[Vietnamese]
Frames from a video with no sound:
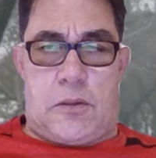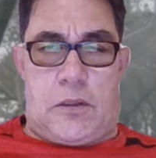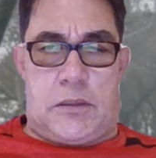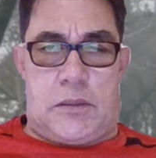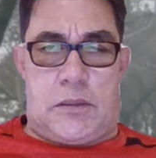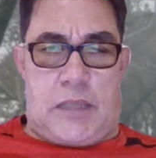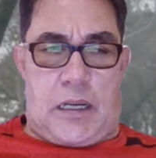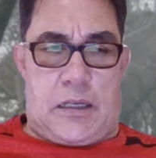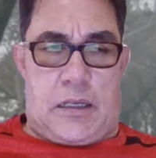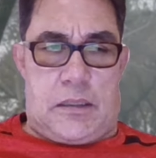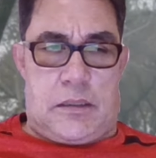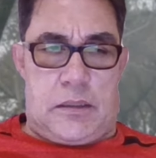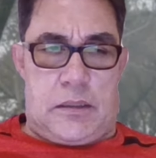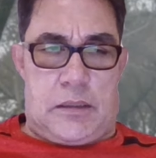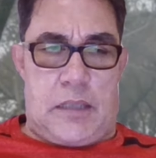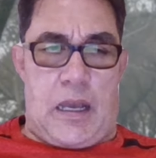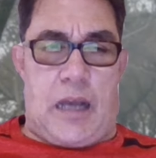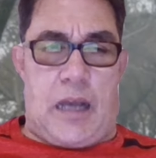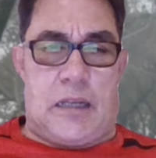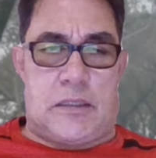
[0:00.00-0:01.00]
con trăng,
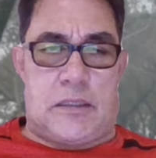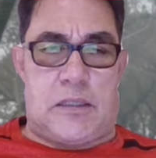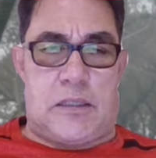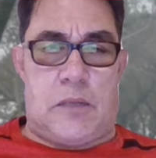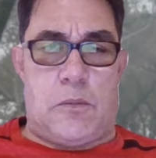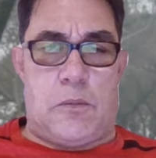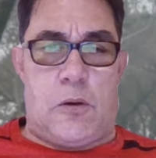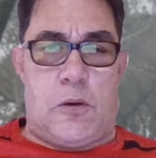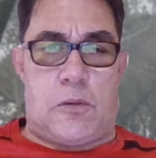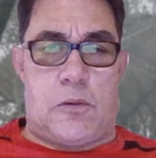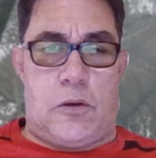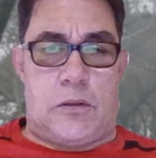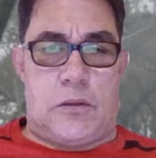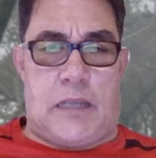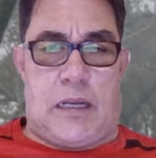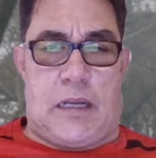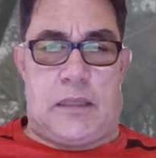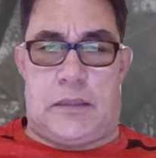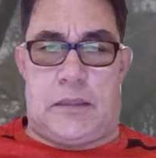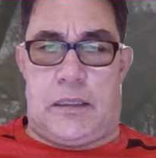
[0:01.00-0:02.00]
và sau một con
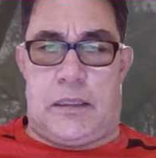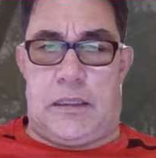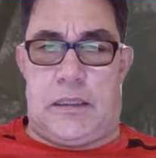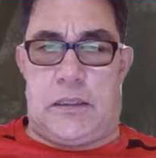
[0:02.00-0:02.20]
trăng thì